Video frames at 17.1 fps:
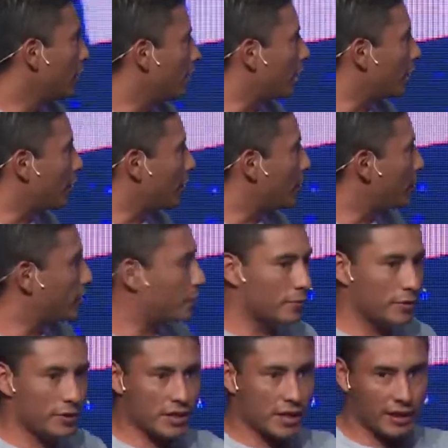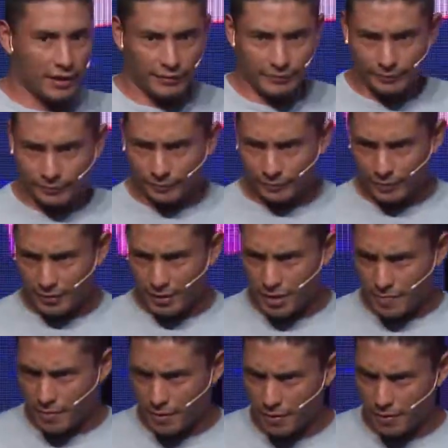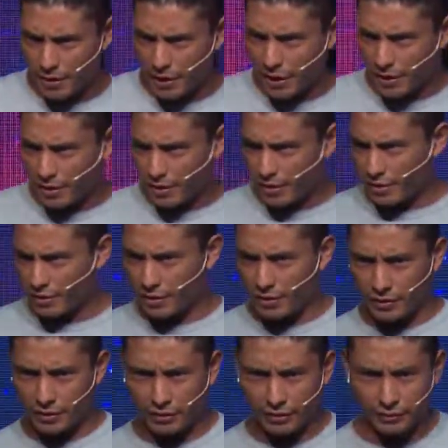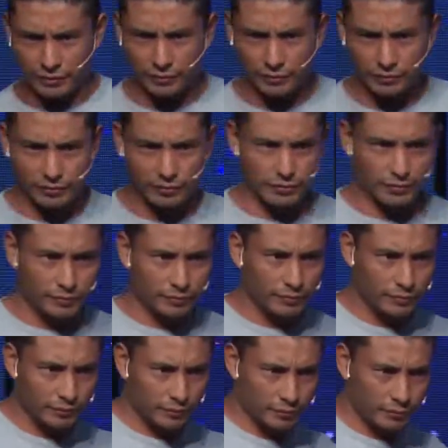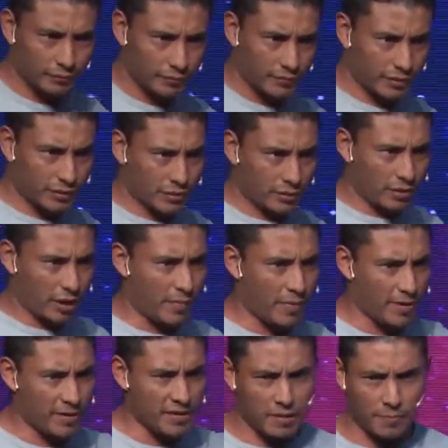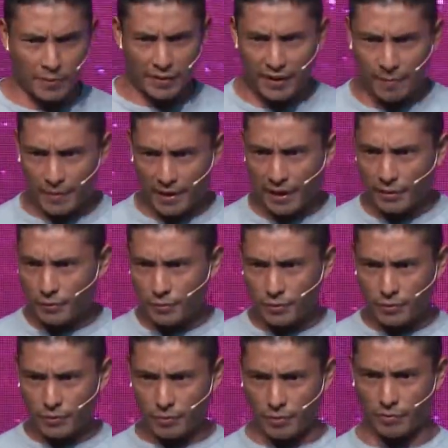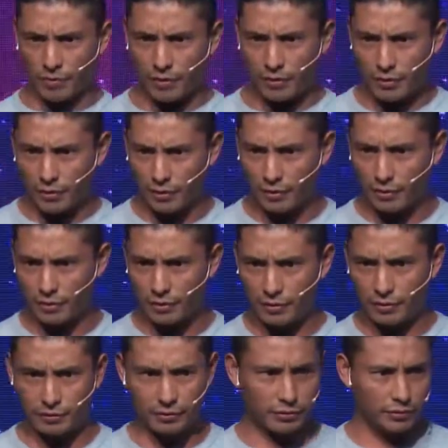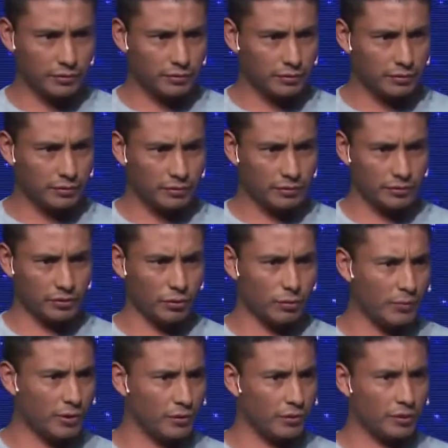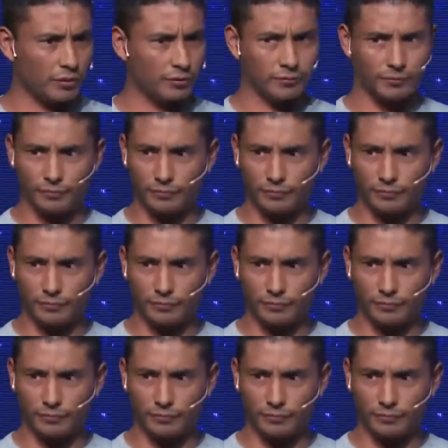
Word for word: Acá Marco Cubilla, ¿se me ve bien ahí? ¿Sí, no? ¿Los que me ven se podrían parar un minuto, por favor? Solo un minuto.